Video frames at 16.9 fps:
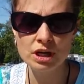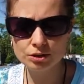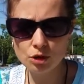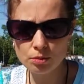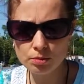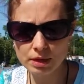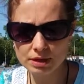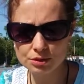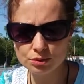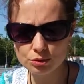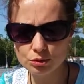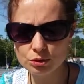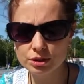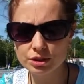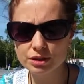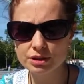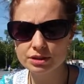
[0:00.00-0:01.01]
Dobra
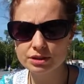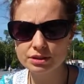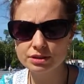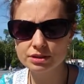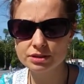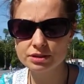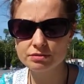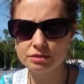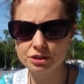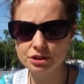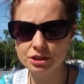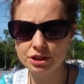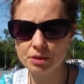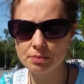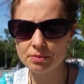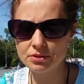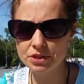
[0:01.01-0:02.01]
sól, e, właśnie
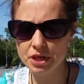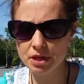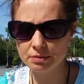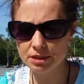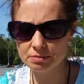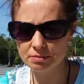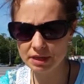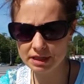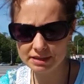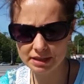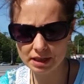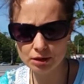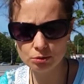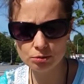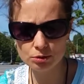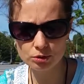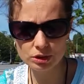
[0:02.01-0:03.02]
tak jak powiedziałam,
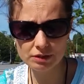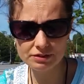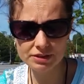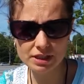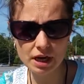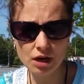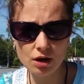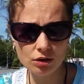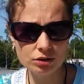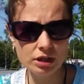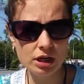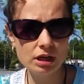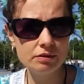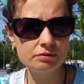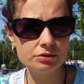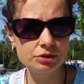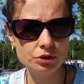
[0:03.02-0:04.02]
himalajska lub kłodawska,
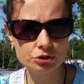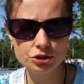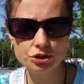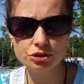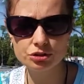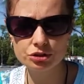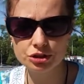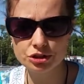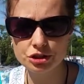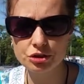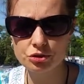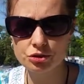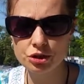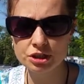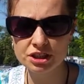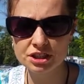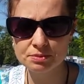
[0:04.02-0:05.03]
ona wnosi do naszego
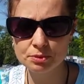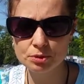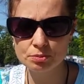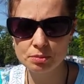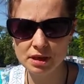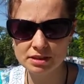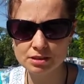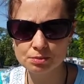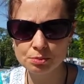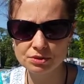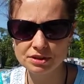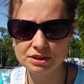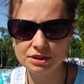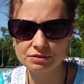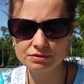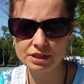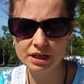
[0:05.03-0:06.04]
organizmu bardzo
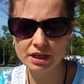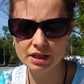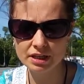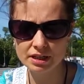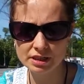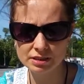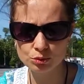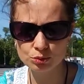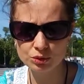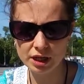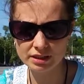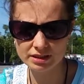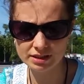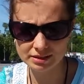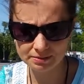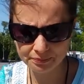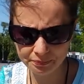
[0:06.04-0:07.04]
pozytywne
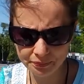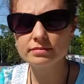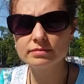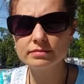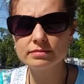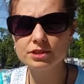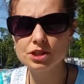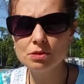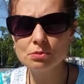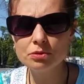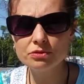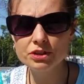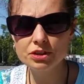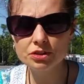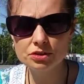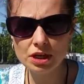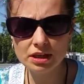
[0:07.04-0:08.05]
rezultaty. Mm, co
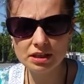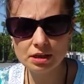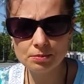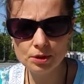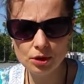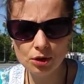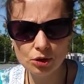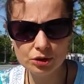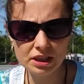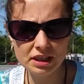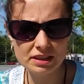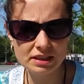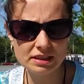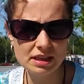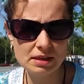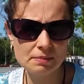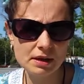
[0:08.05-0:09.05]
mówi totalna biologia
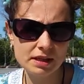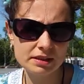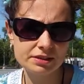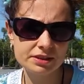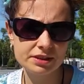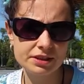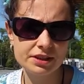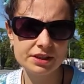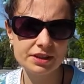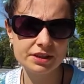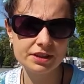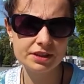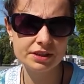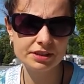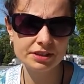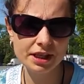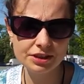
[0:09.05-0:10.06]
na temat
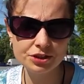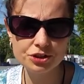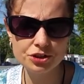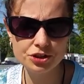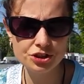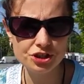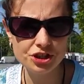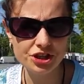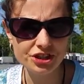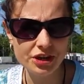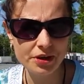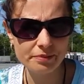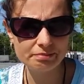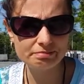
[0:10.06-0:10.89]
e, nadciśnienia?